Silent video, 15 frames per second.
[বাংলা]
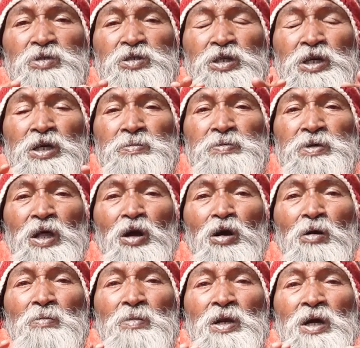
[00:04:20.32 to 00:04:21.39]
শিব
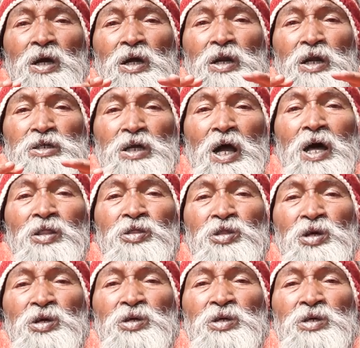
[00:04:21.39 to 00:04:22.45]
কিরকম শান্ত
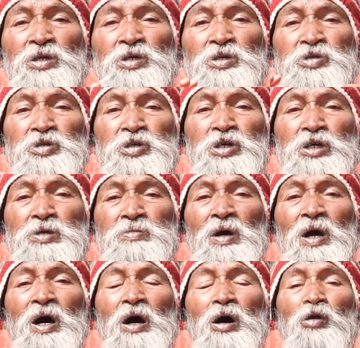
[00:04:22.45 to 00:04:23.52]
শিব
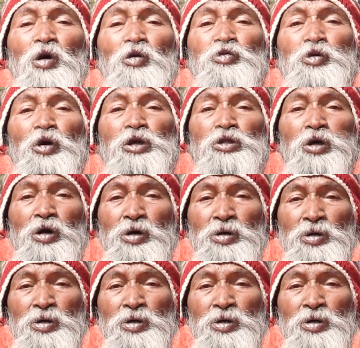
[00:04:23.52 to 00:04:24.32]
আর অদ্বৈত